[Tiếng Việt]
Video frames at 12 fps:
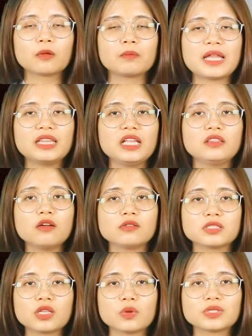Bạn tin
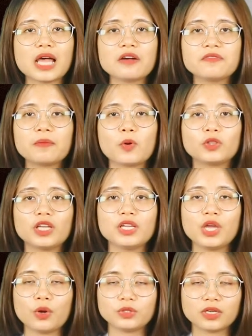tưởng sâu sắc vào một tình
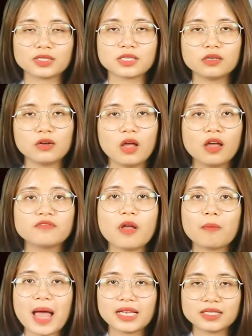yêu thực sự
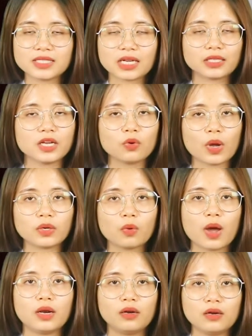và bạn chẳng thích quanh
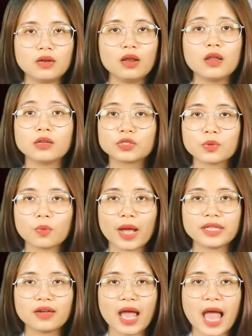quẩn lượn lờ xung
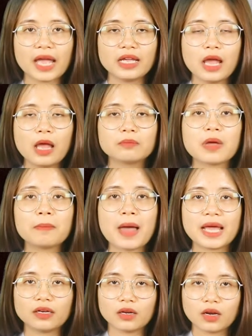quanh những ai mà
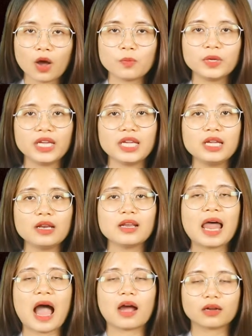bạn không nghĩ
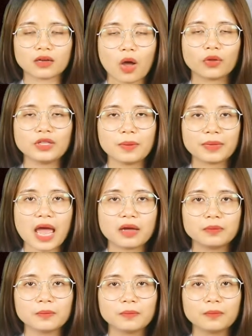là có tiềm năng.